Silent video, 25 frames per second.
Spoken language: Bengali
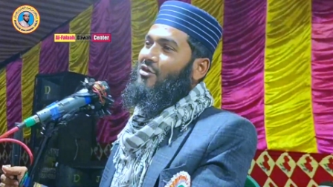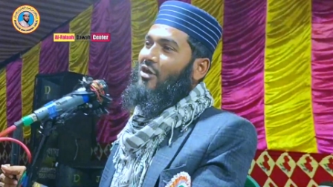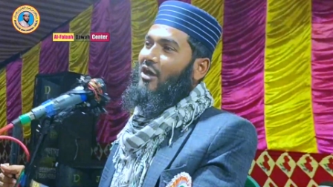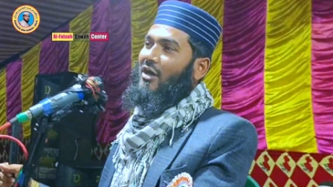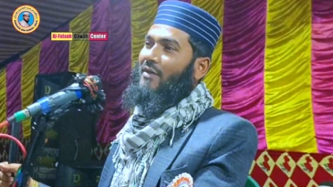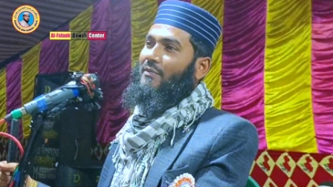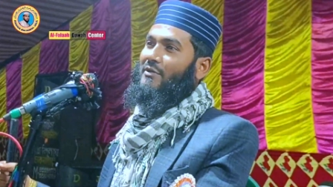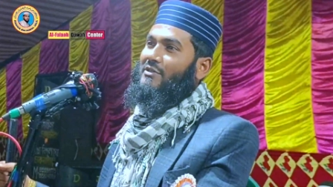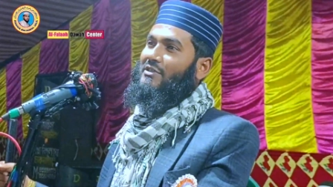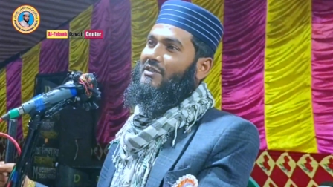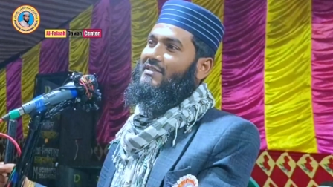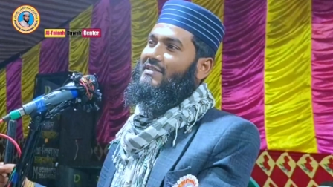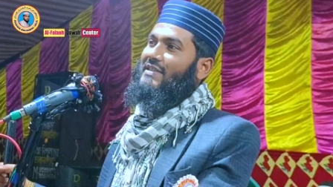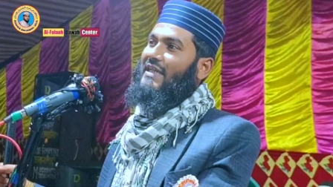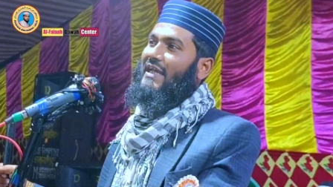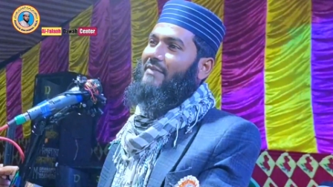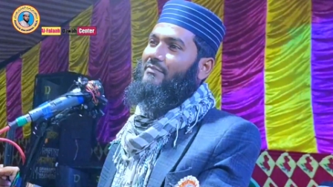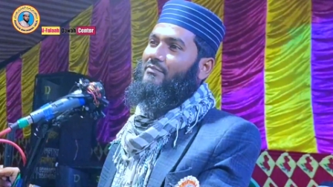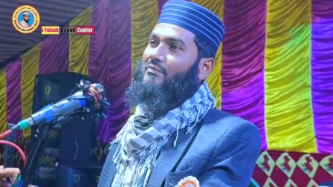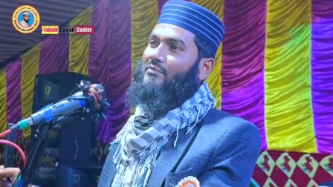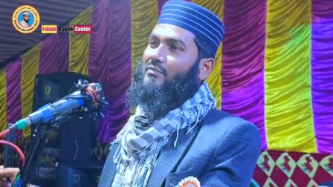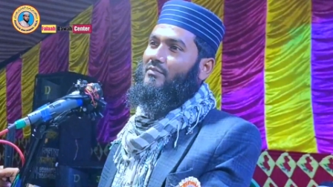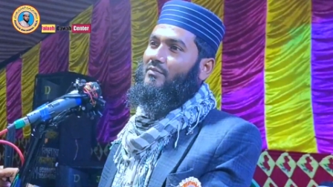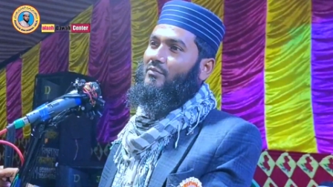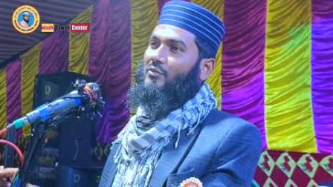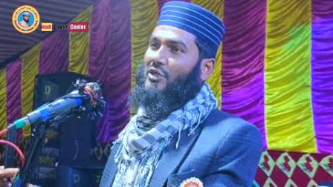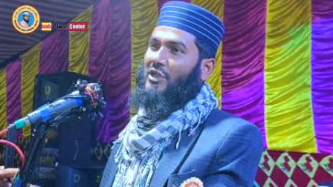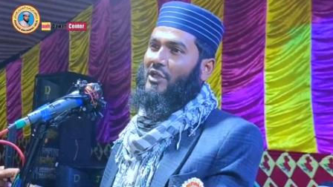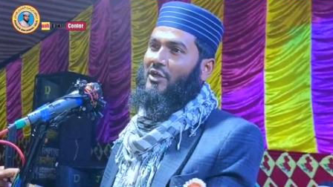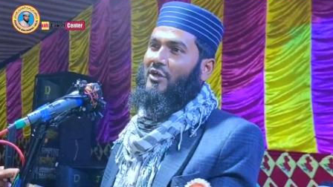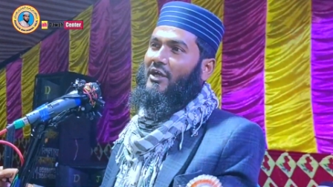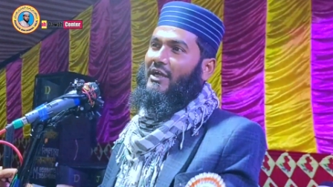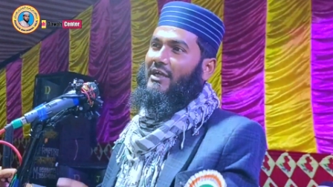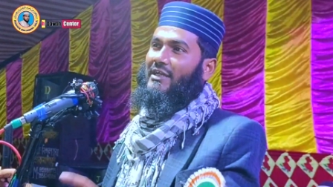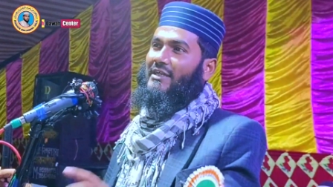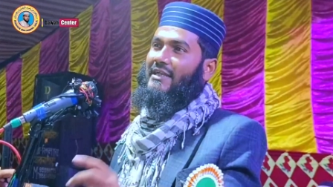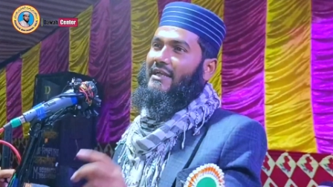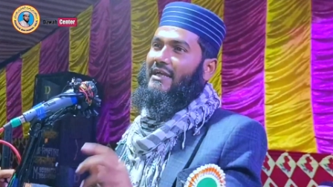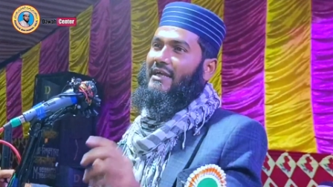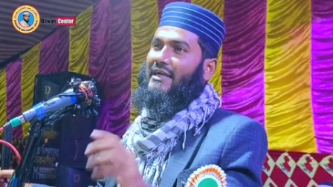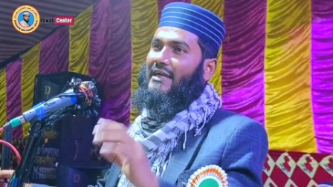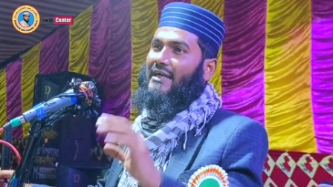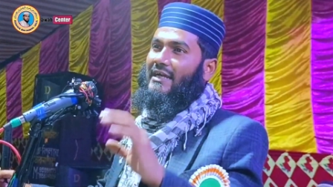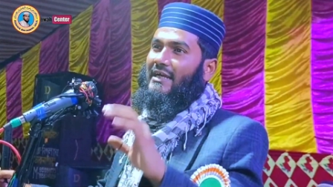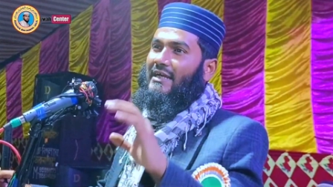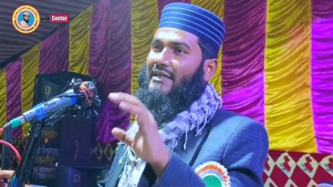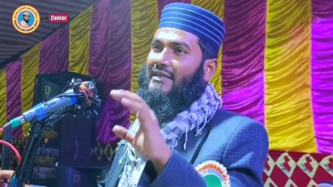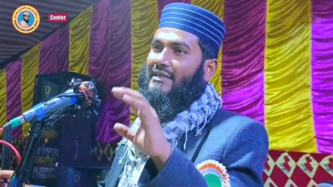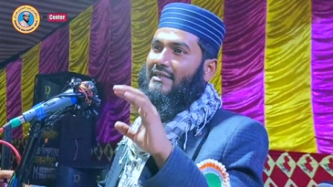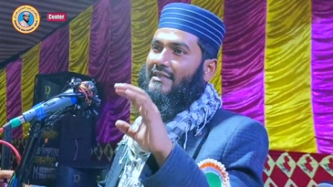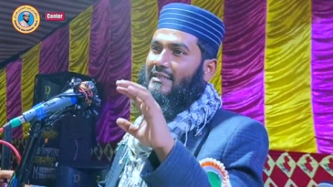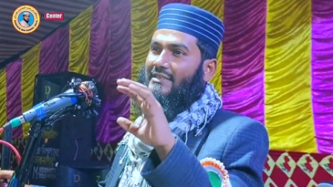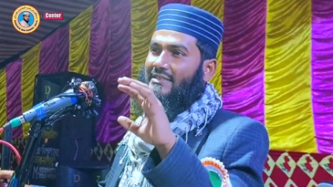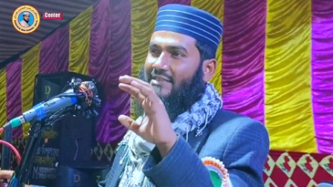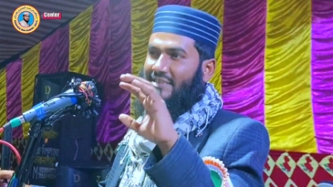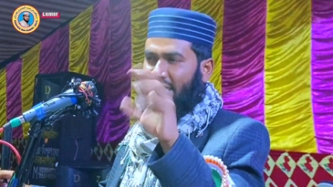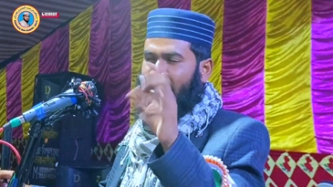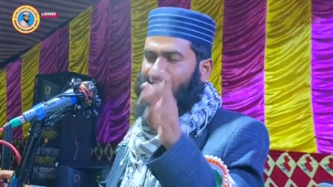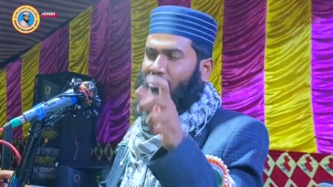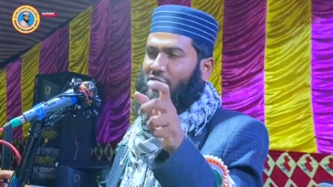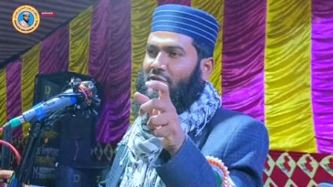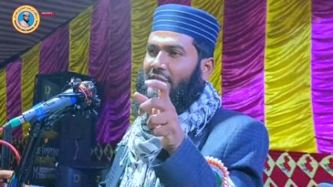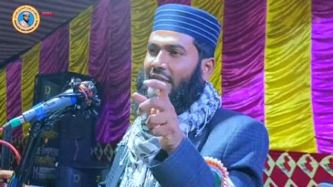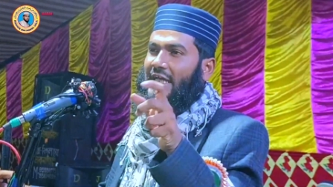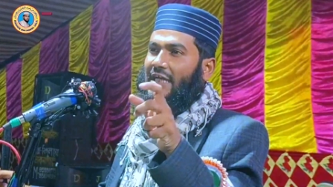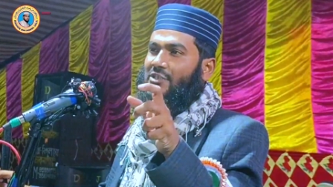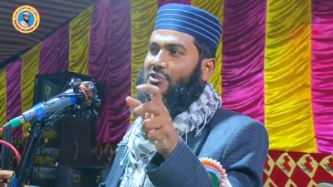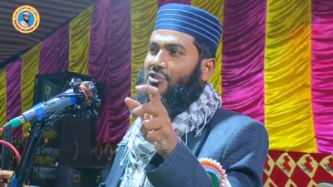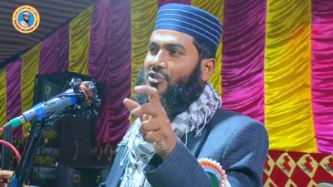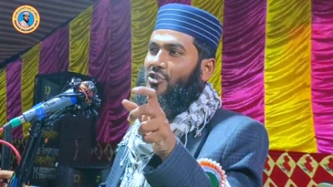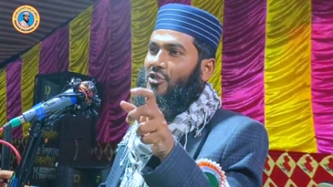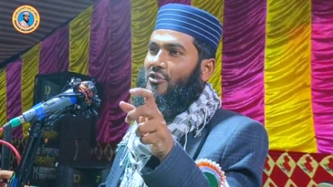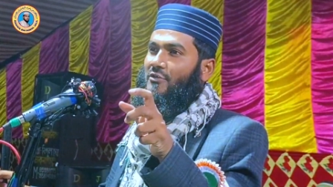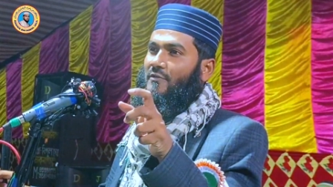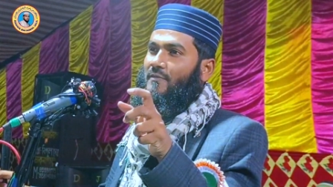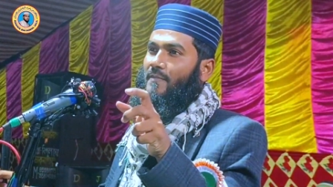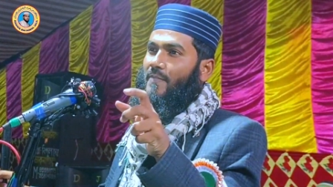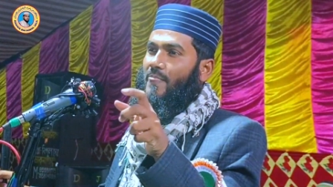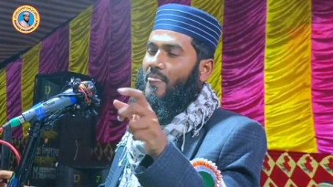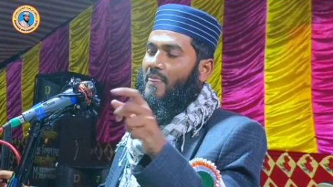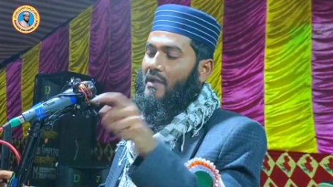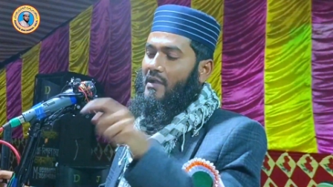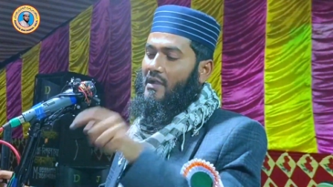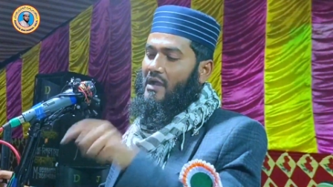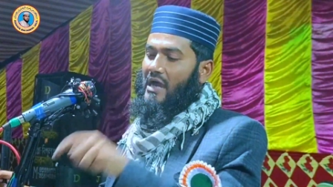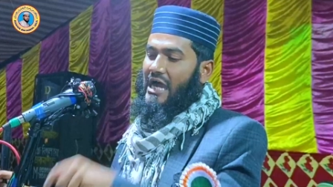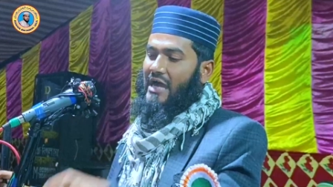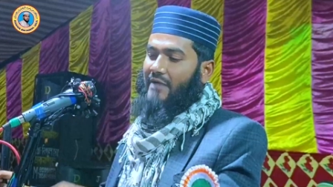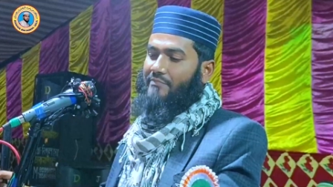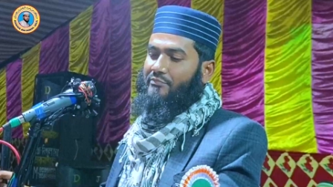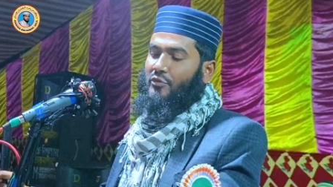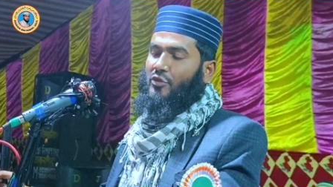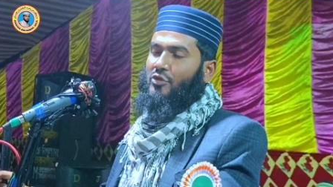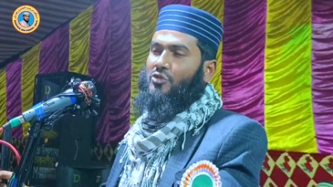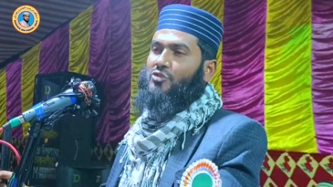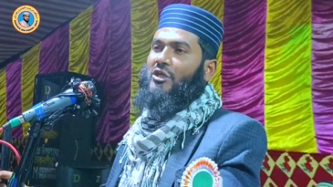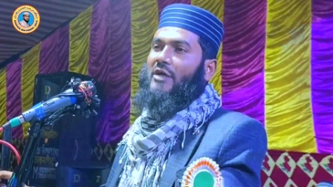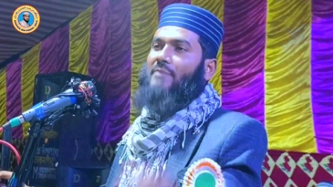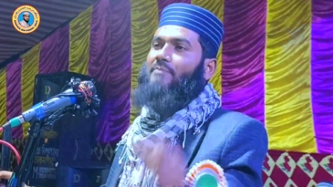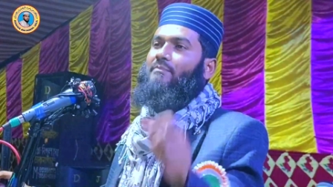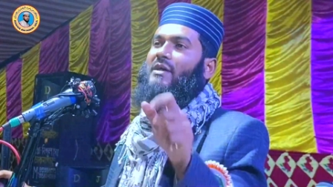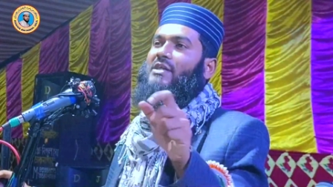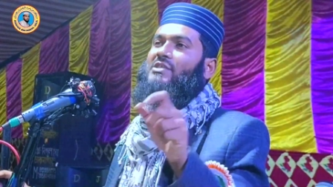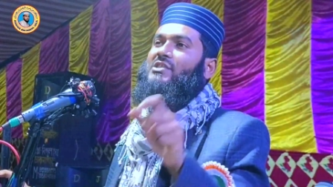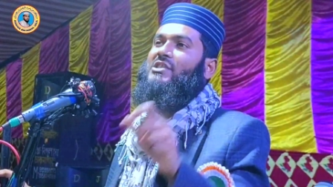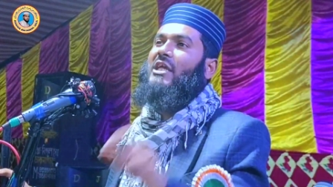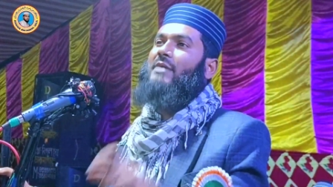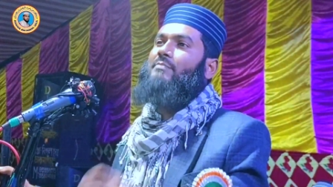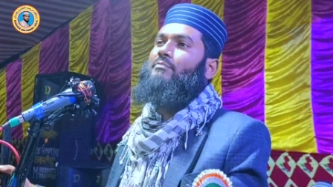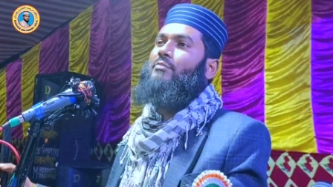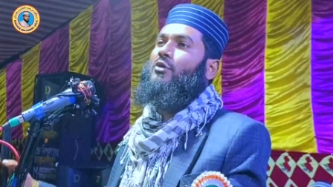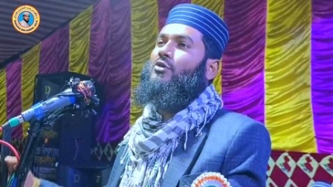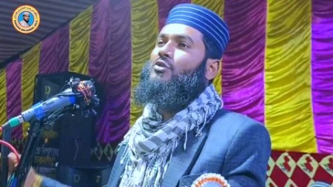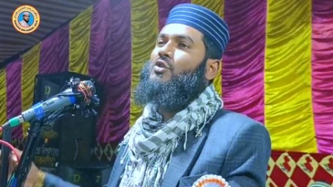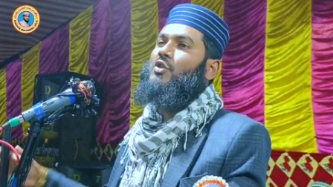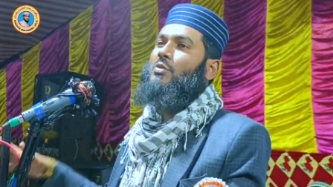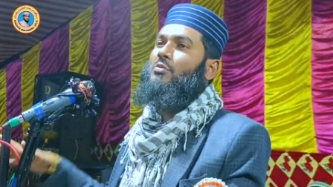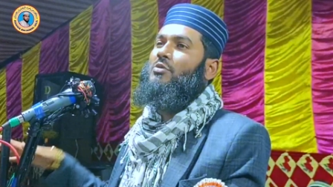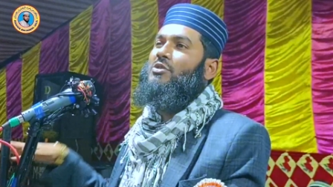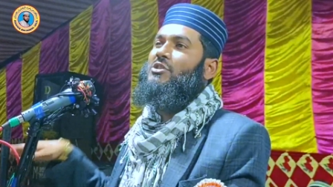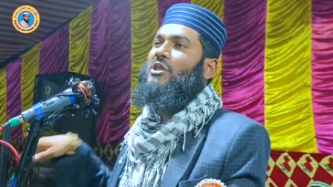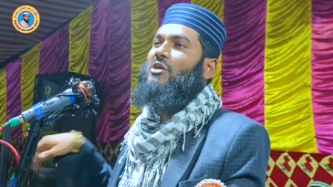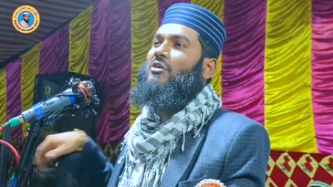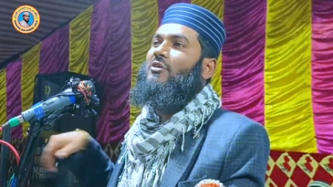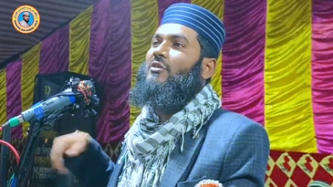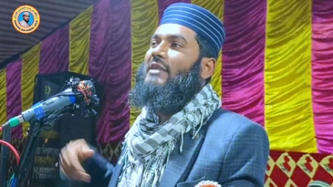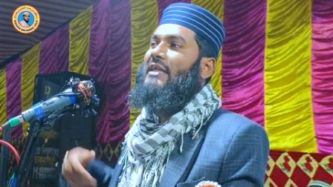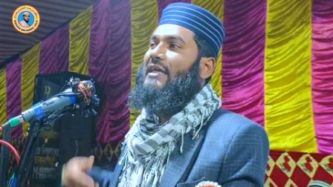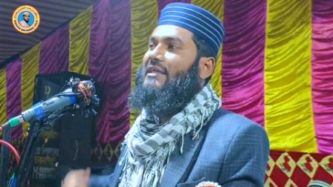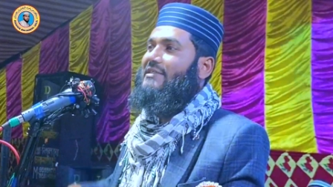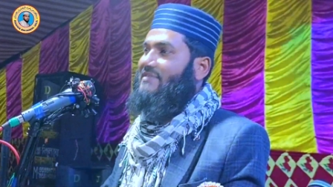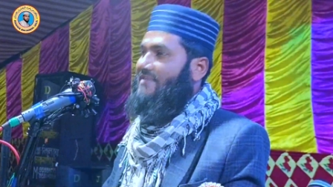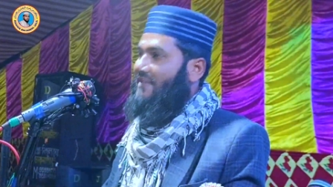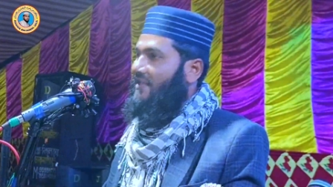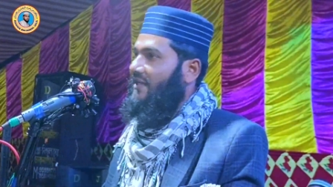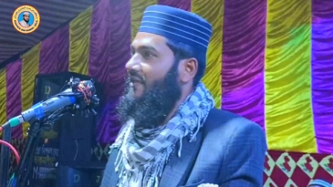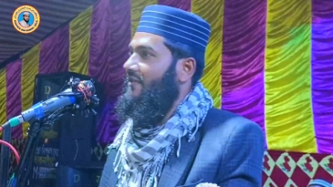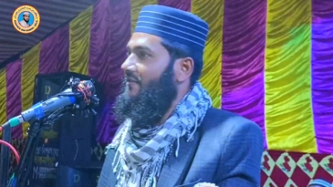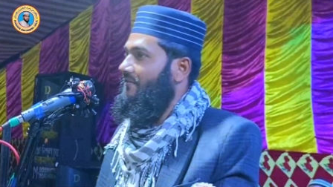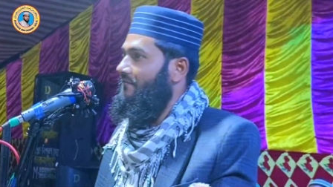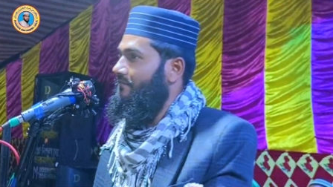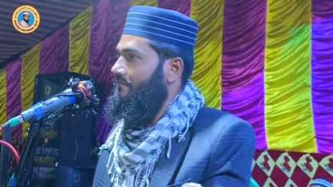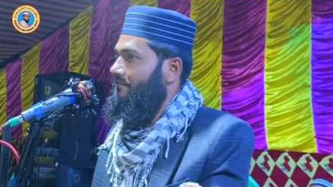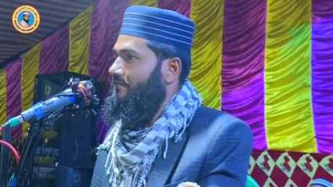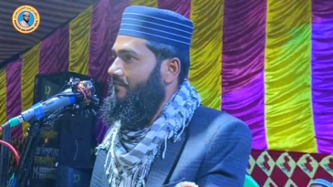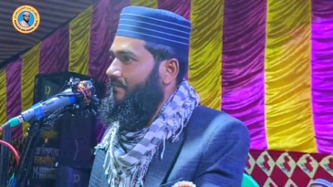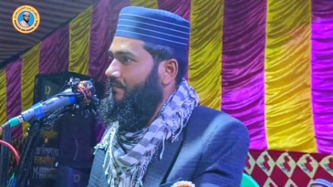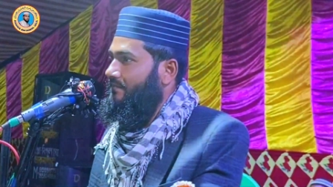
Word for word: সভাপতি সাহেব মনে হয় না যে কোনো একজন আব্দুল জব্বার সাহেব বক্তব্য যখন রাখছিলেন